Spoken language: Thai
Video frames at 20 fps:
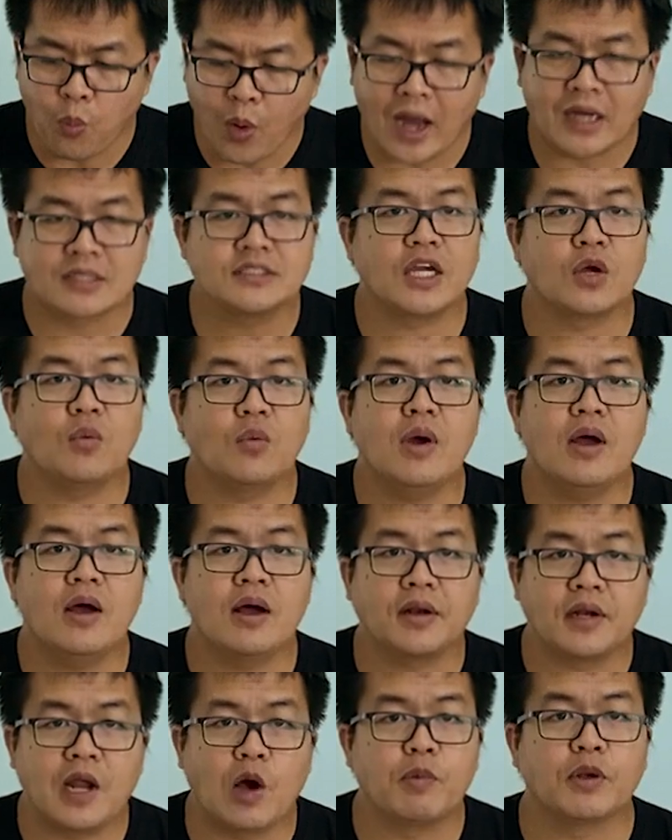วางใจว่า
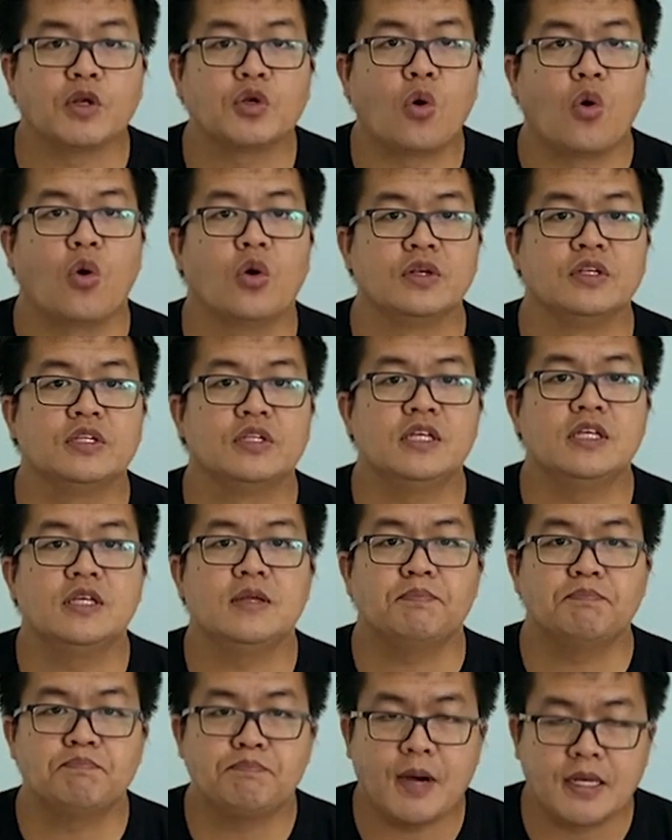เราเป็นคนที่
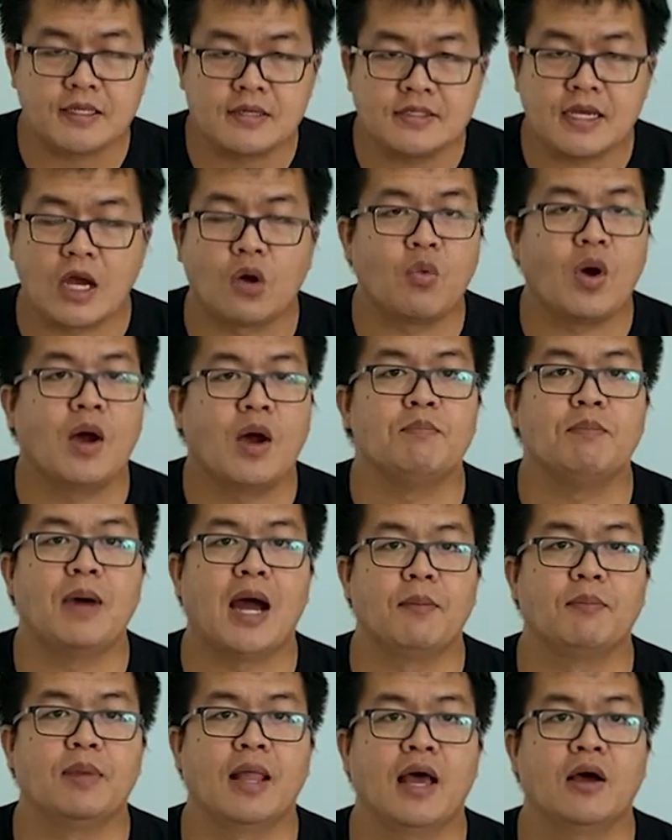ปราศจากความ
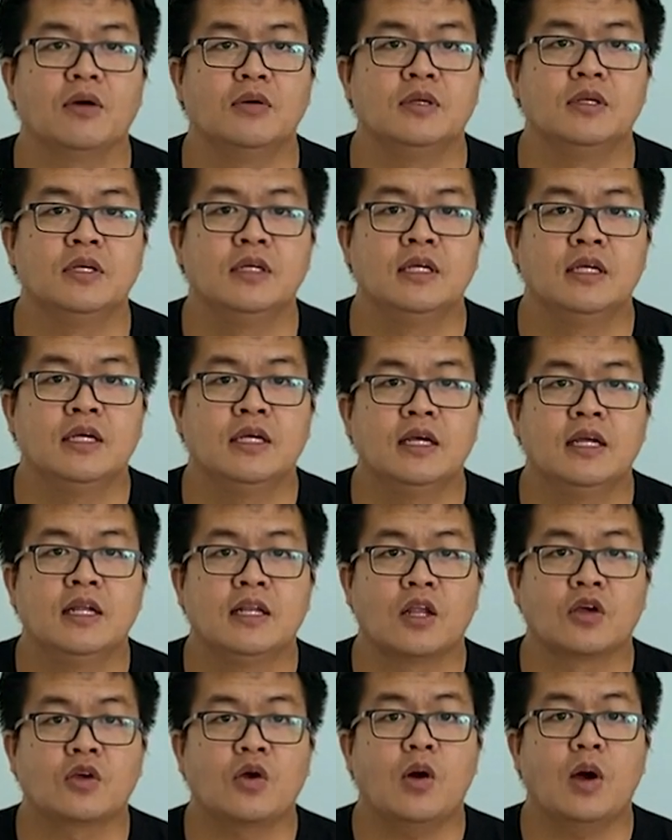บาปแล้ว
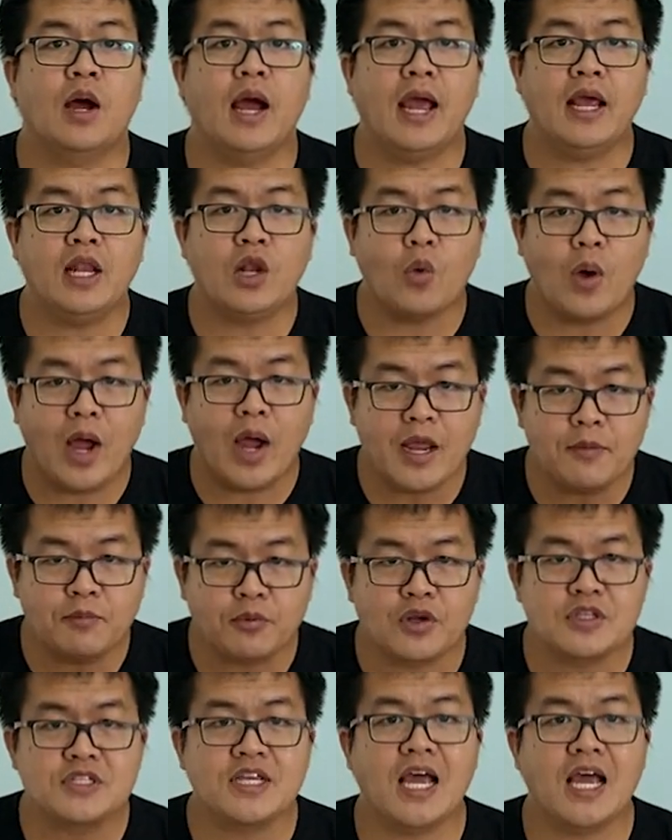แล้วก็ให้เราให้พระ